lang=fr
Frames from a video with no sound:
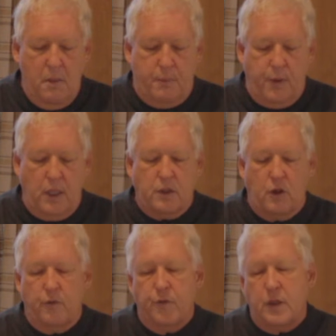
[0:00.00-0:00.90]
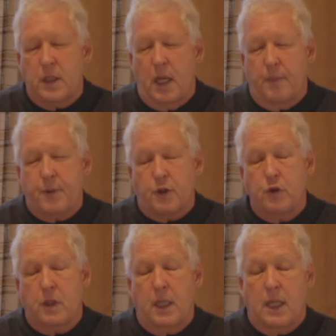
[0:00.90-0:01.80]
Puis, ils sont vite
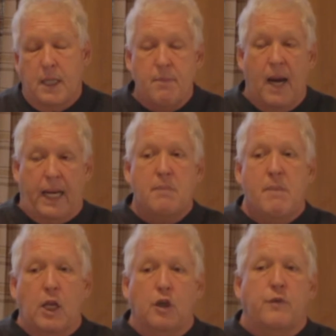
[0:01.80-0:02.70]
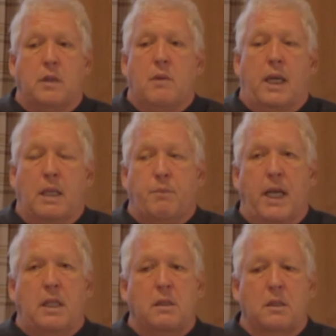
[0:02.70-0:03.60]
aperçus qu'il manquait de main-d'œuvre, qu'il manquait de
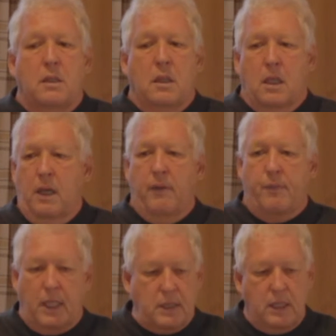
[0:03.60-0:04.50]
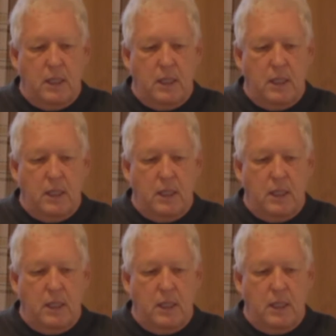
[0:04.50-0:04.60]
prêtre, qu'il n'y avait pas